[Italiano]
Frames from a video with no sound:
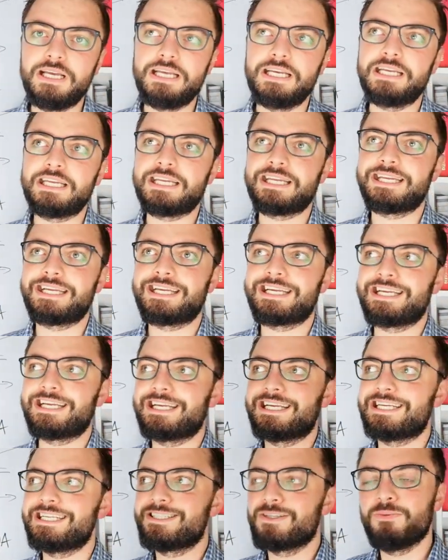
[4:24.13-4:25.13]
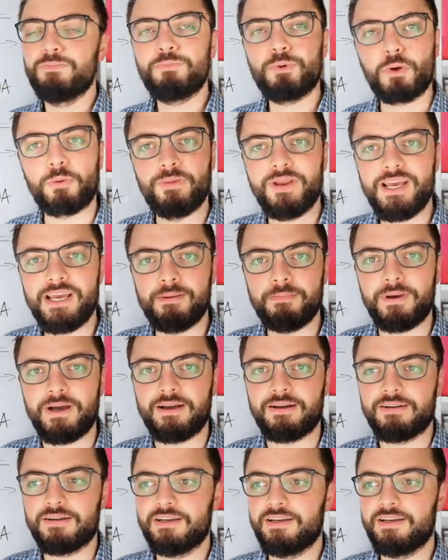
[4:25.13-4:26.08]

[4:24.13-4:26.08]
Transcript: eh, è un problema.